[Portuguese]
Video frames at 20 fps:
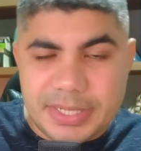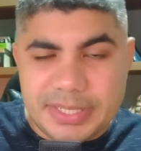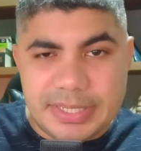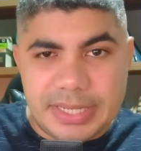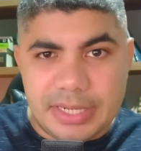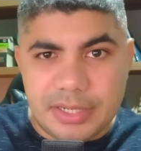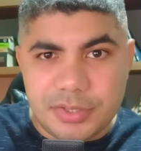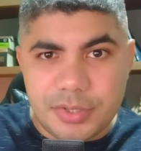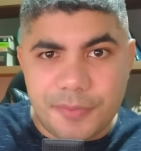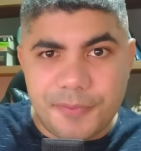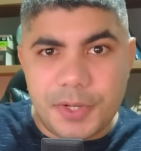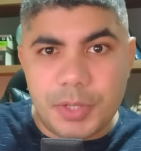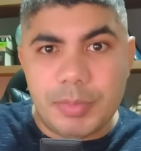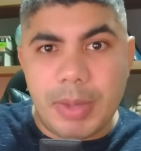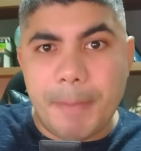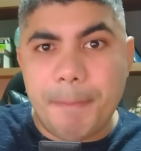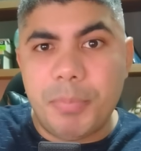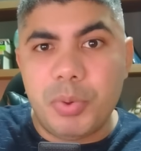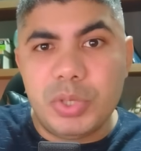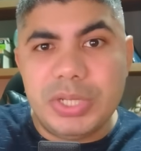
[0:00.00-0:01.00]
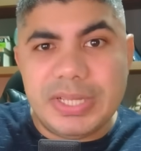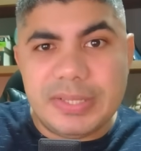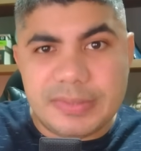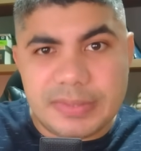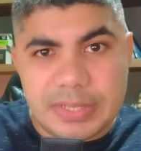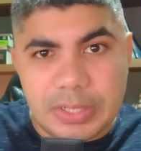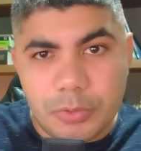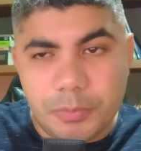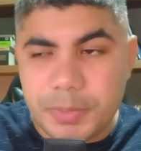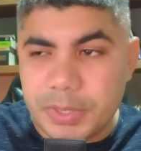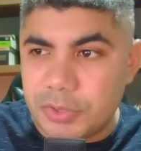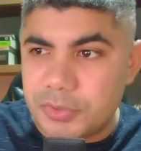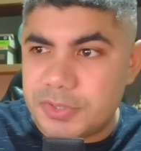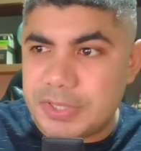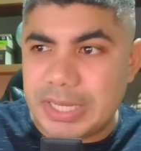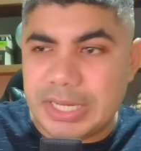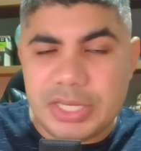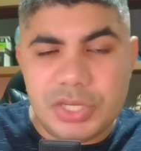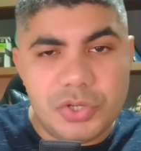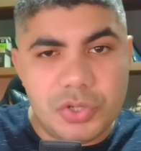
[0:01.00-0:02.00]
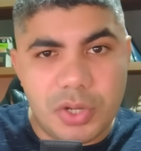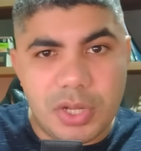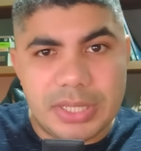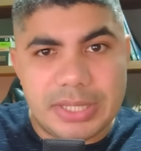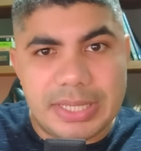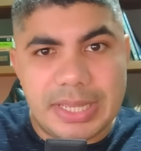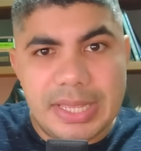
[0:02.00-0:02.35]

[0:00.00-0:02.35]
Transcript: mas ela sofreu uma punição pelo CNJ